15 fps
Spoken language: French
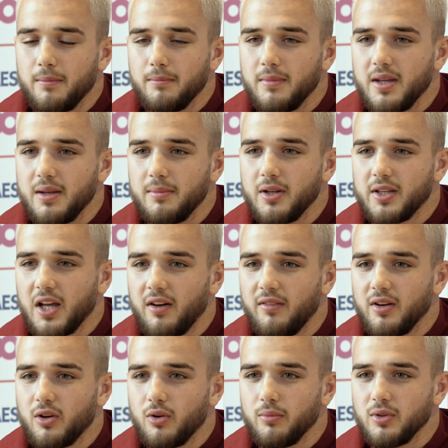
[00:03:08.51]
Mais, le
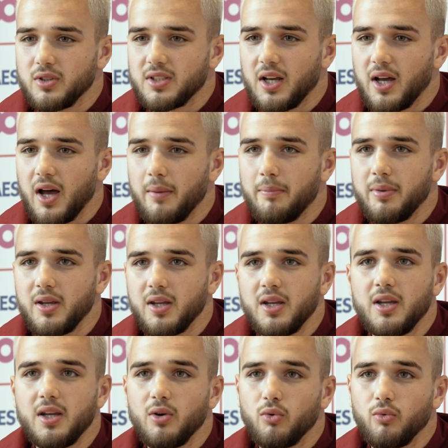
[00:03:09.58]
travail commence à,
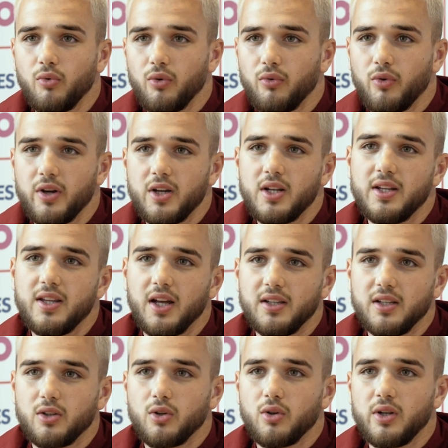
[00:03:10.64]
payer on, on, voyait les
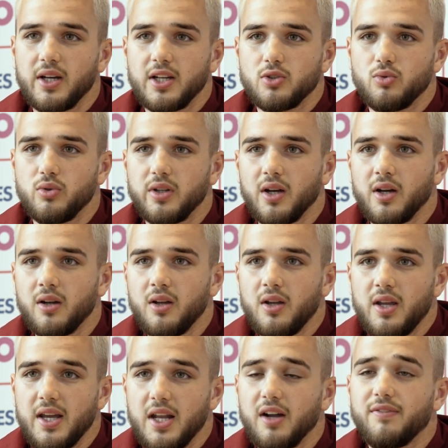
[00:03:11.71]
derniers temps les résultats
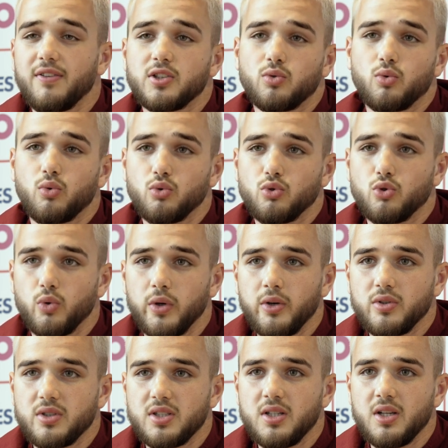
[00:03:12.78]
et la façon qu'on jouait
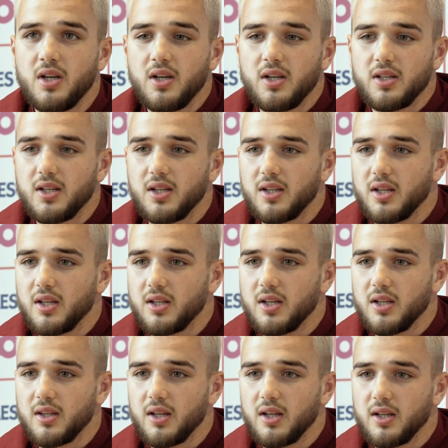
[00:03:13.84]
aussi qui était,
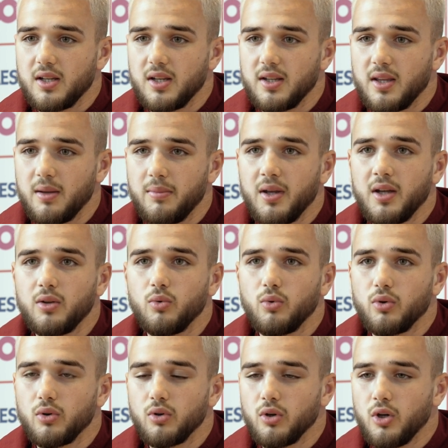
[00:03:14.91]
qui était, qui était bien.
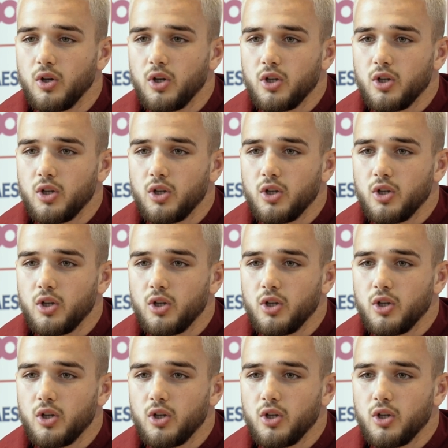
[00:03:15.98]
Donc je euh,